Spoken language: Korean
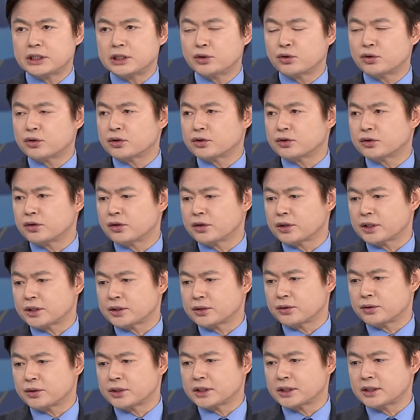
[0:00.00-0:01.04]
이원호
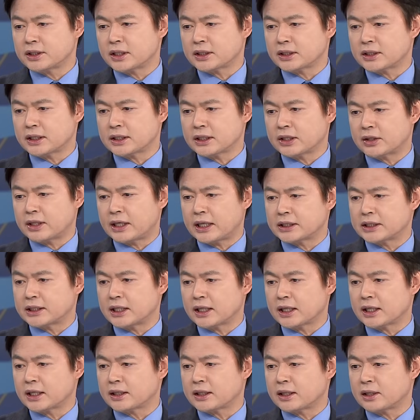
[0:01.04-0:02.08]
의원께서도 신당 창당을 하지
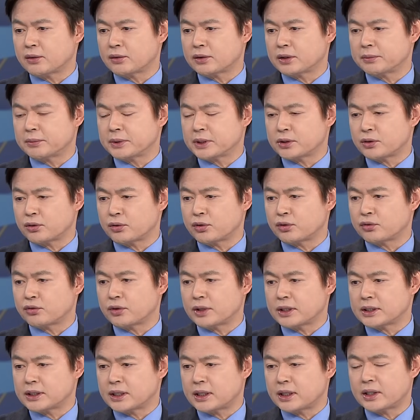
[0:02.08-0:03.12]
않겠다고 이미 선언도
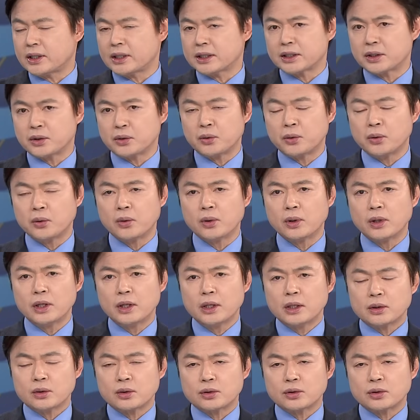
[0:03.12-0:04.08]
한 상황이고 네.